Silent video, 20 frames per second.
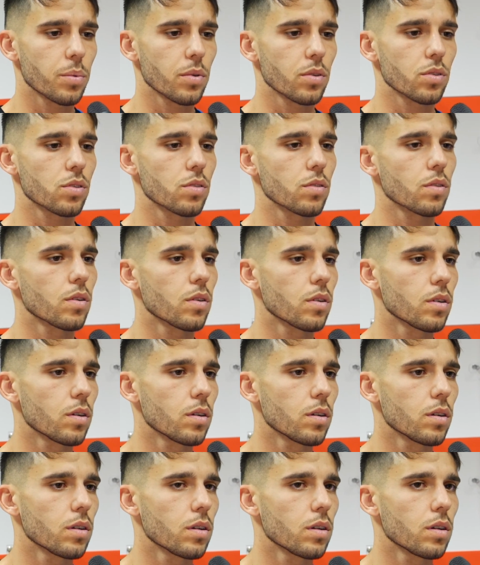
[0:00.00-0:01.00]

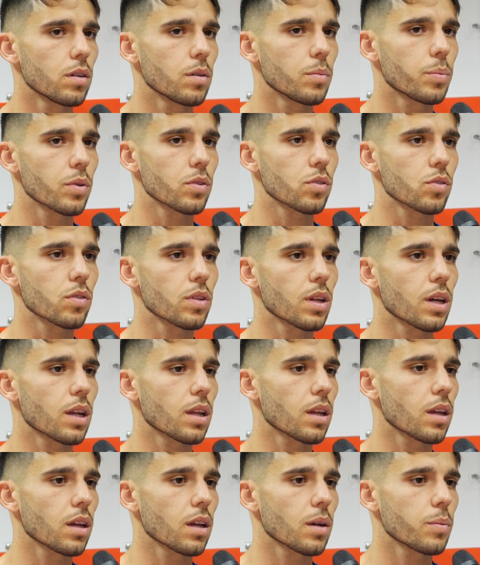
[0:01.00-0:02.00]
posso, posso,
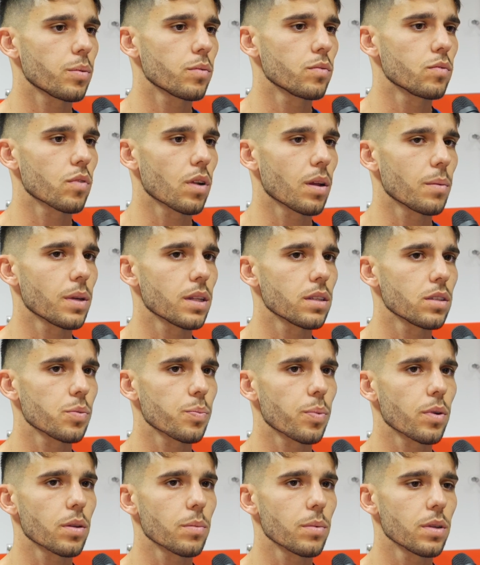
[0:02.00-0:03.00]
dare appunto la mia
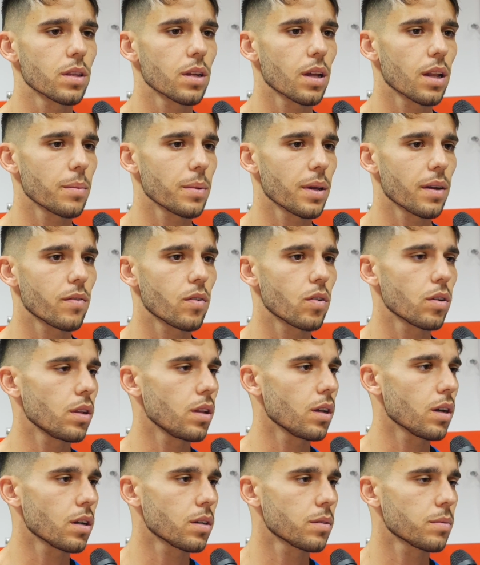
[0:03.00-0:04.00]
disponibilità, la mia
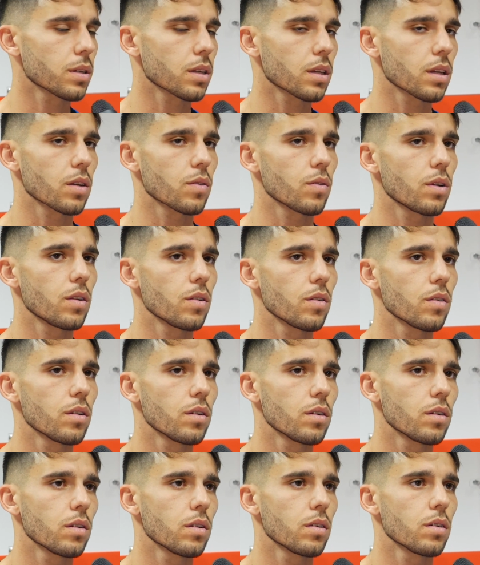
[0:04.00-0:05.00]
voglia, perché è
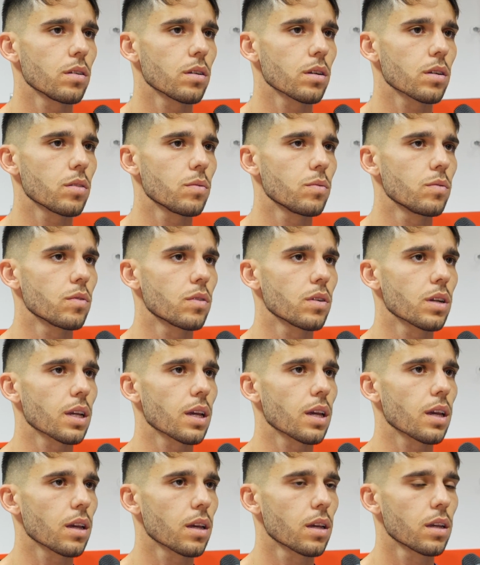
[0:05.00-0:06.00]
quello comunque
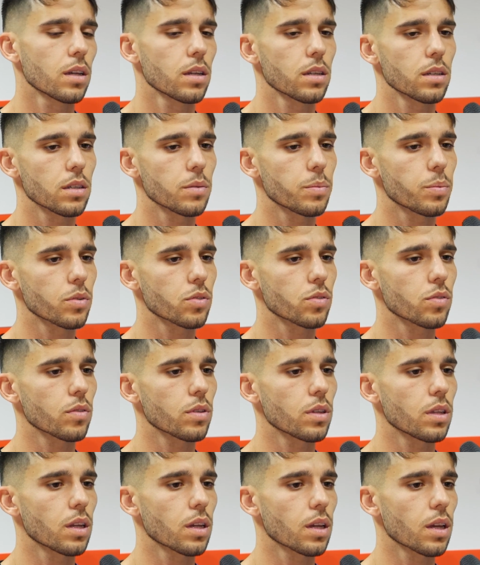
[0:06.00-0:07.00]
che eh, posso
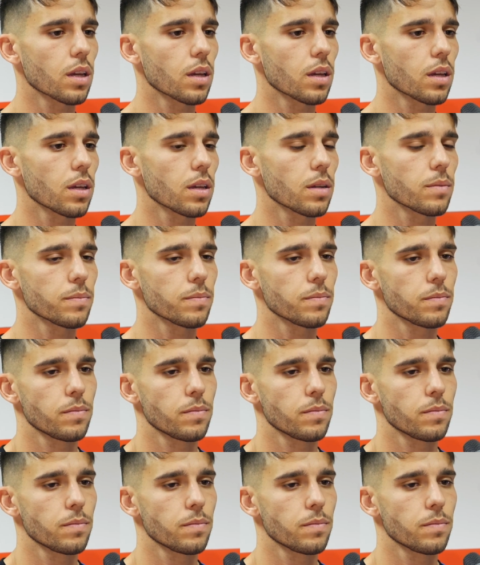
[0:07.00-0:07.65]
dire che